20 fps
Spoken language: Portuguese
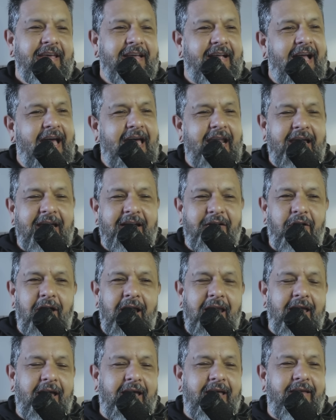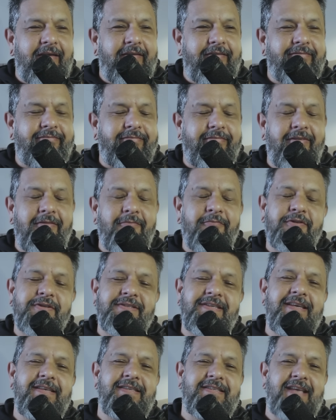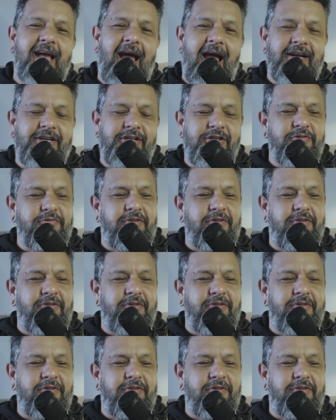Cara, olha, vocês acham...